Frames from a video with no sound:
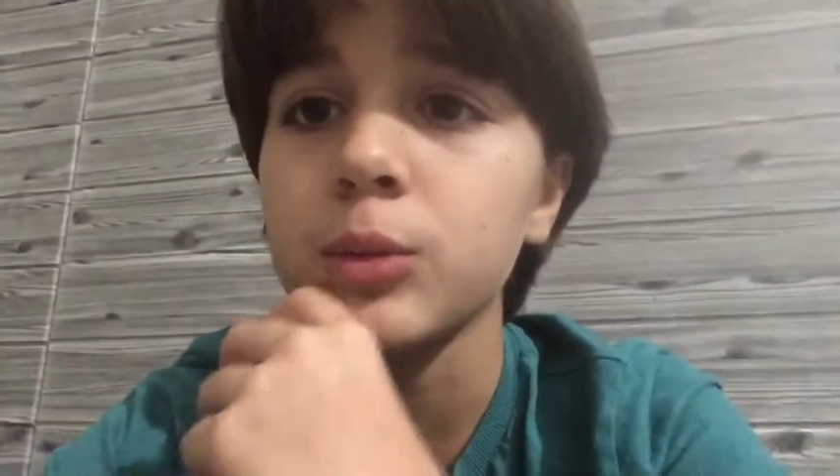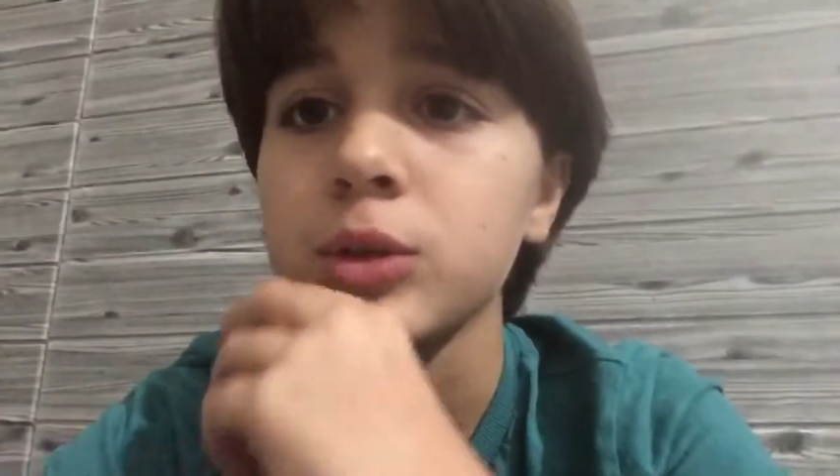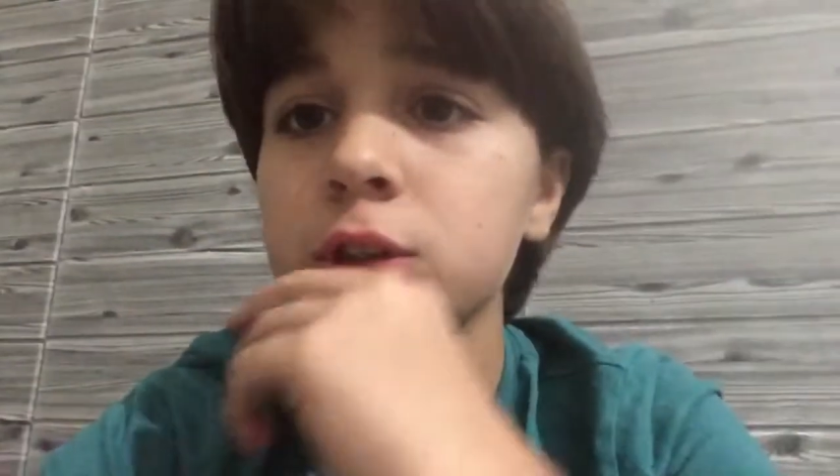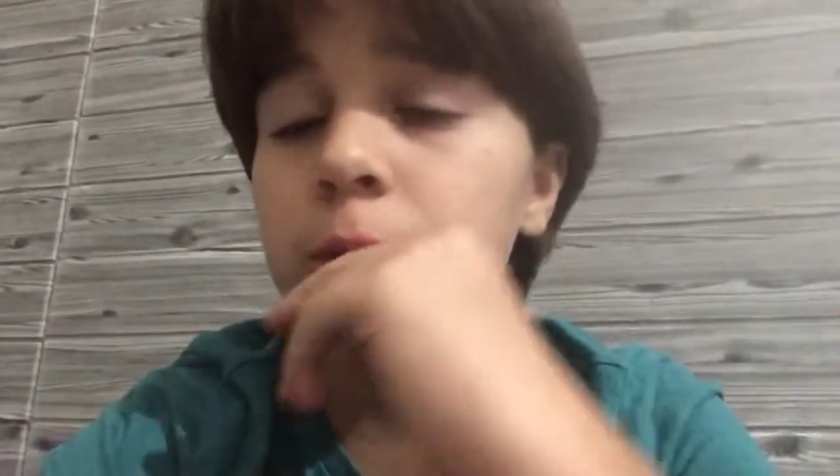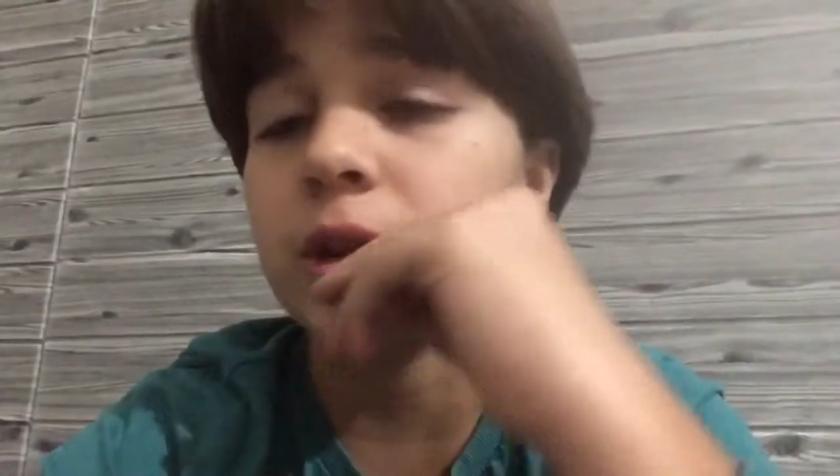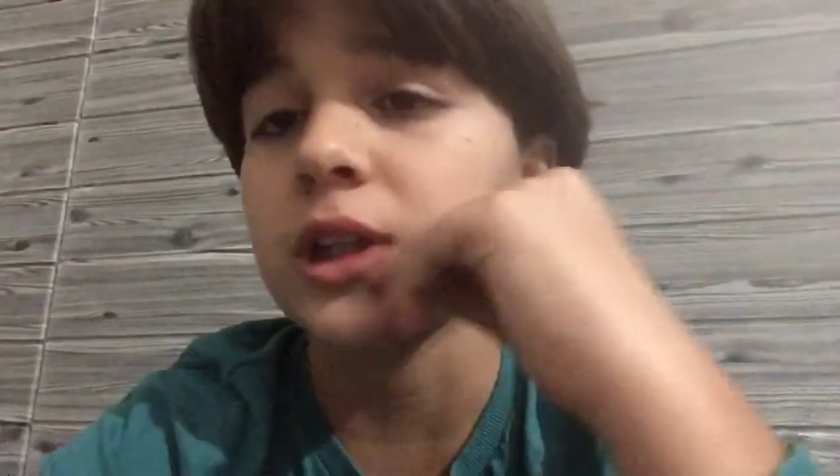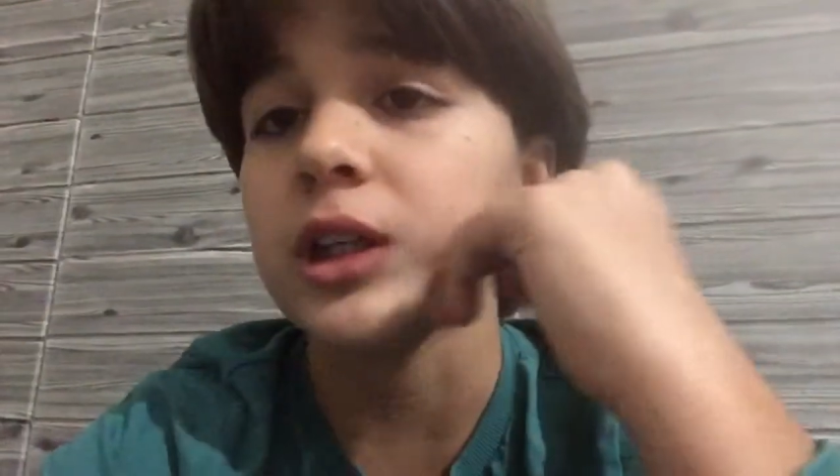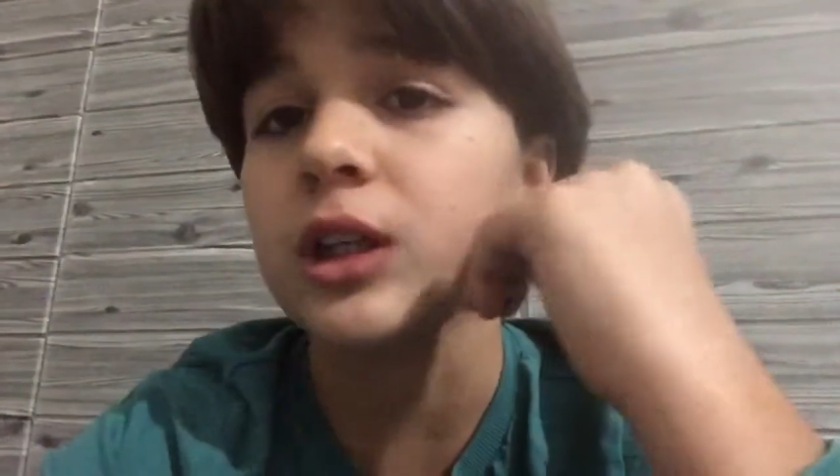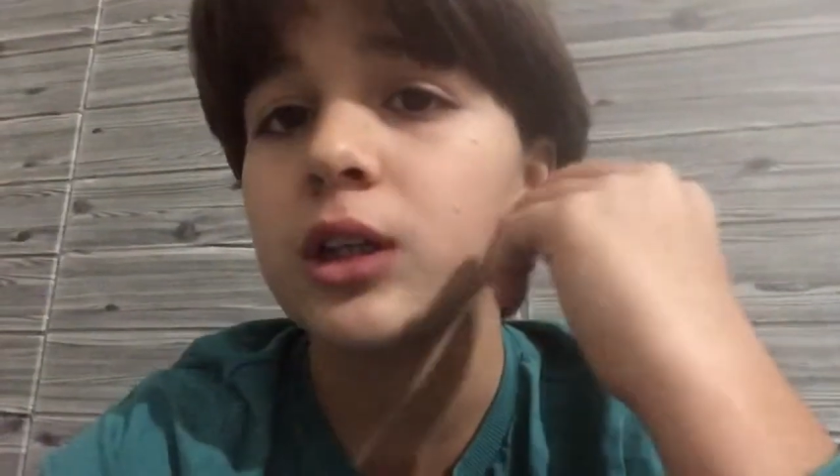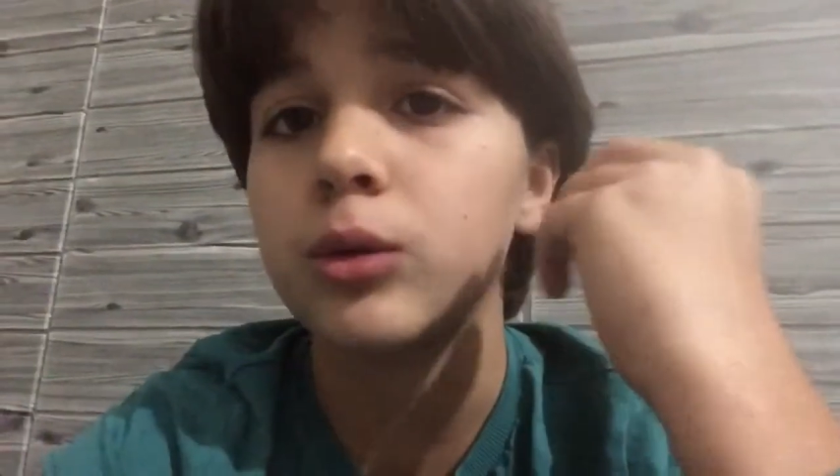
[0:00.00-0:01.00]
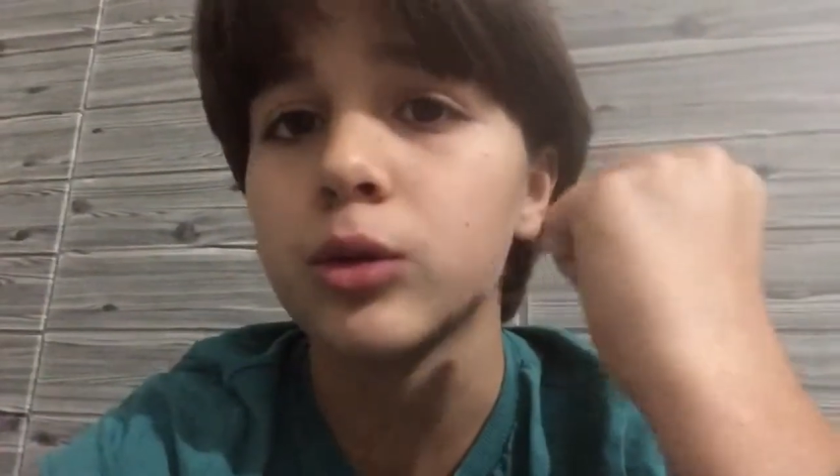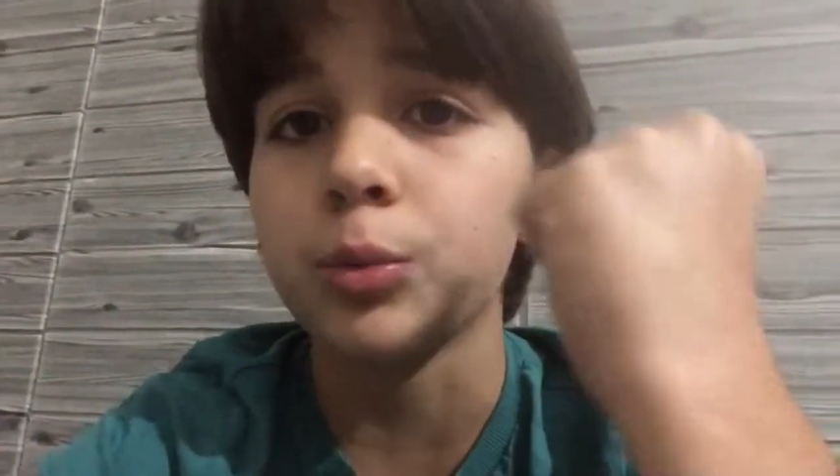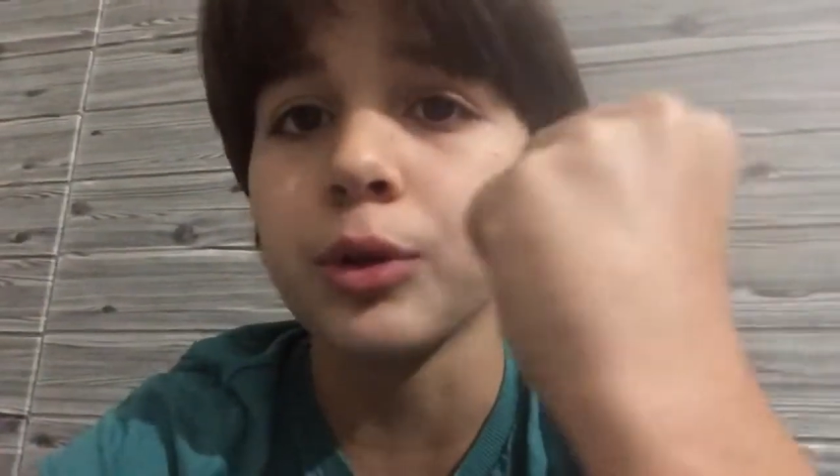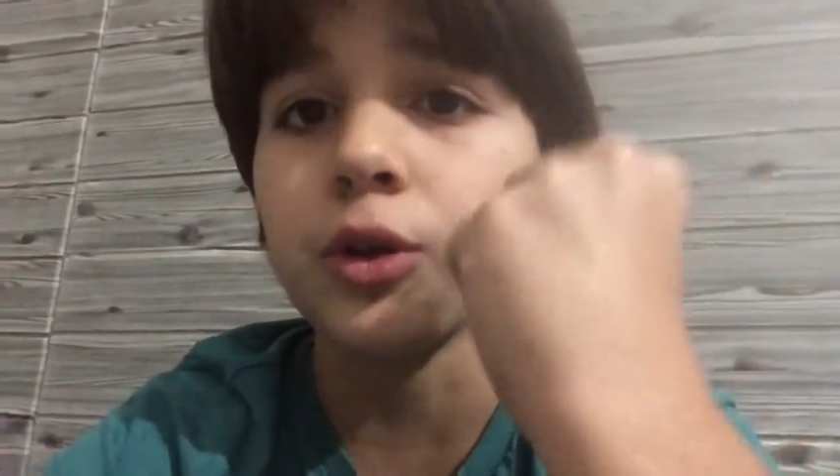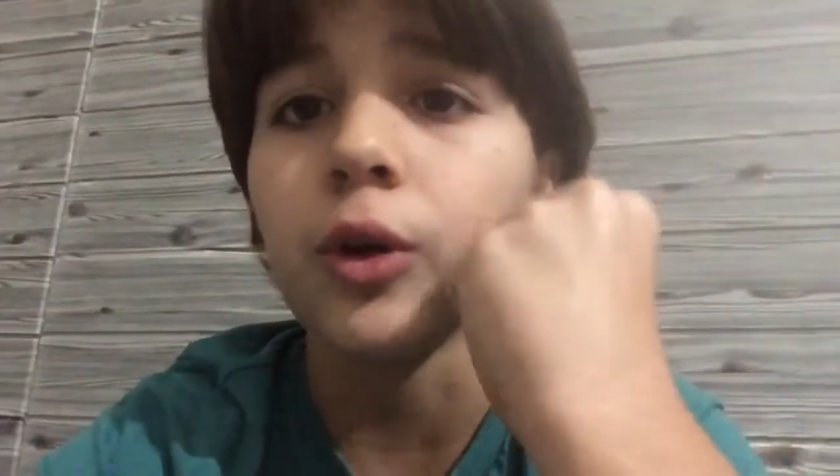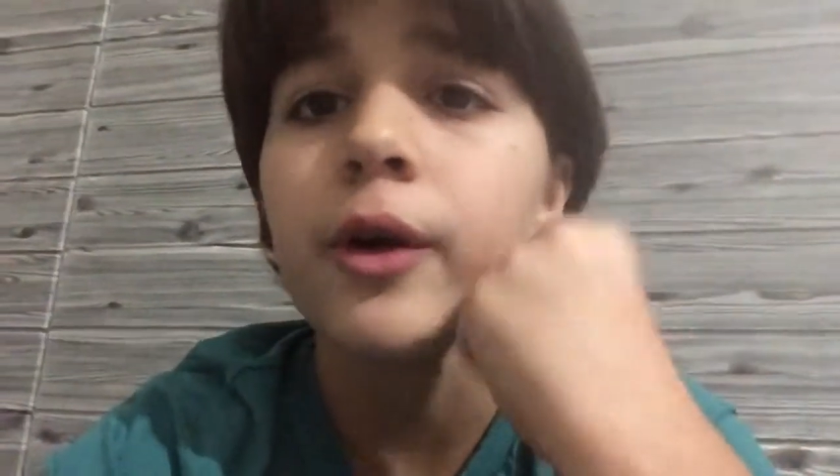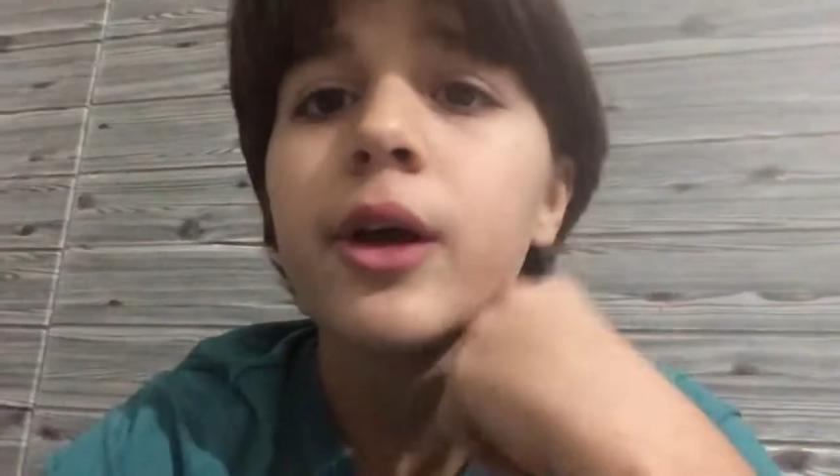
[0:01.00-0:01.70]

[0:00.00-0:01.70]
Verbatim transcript: possiamo andare all'europeo,